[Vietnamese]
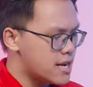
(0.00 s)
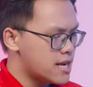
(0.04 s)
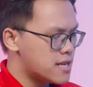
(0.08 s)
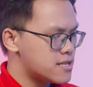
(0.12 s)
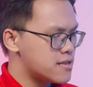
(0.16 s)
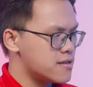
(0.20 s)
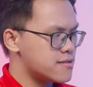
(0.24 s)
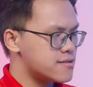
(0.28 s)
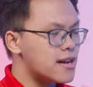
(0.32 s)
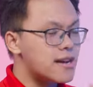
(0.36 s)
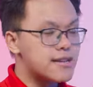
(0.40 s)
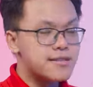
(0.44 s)

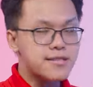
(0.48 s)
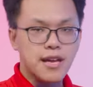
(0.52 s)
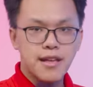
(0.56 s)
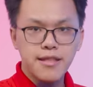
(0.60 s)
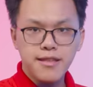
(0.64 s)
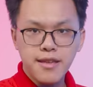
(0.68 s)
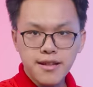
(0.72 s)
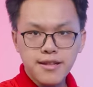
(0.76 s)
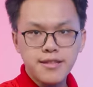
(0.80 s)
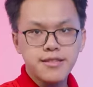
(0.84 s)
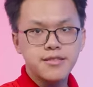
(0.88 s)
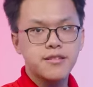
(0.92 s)
sự chắc chắn
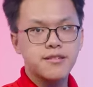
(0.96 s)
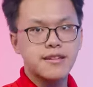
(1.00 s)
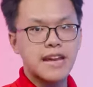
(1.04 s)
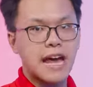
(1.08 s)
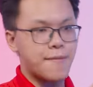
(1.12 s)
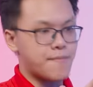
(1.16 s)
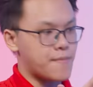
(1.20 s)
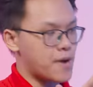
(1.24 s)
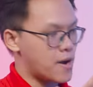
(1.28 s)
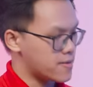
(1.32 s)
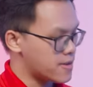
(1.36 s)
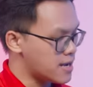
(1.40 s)
nhất sự
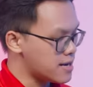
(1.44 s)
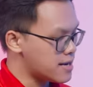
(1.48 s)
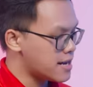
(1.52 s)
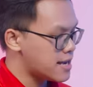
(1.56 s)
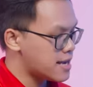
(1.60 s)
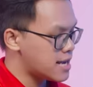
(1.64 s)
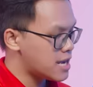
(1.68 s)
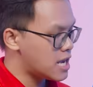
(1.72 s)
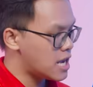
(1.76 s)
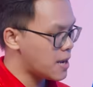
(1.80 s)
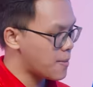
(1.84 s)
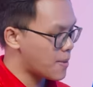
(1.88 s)
đảm bảo nhất
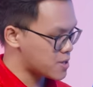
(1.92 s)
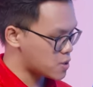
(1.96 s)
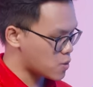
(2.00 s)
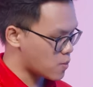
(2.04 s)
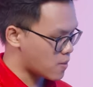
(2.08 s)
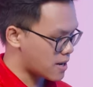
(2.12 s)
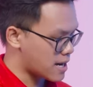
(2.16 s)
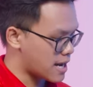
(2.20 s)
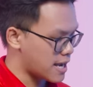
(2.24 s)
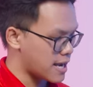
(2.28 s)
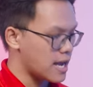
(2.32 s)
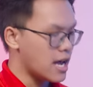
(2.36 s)
khi mà dùng
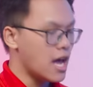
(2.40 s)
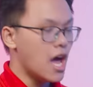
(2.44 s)
cái này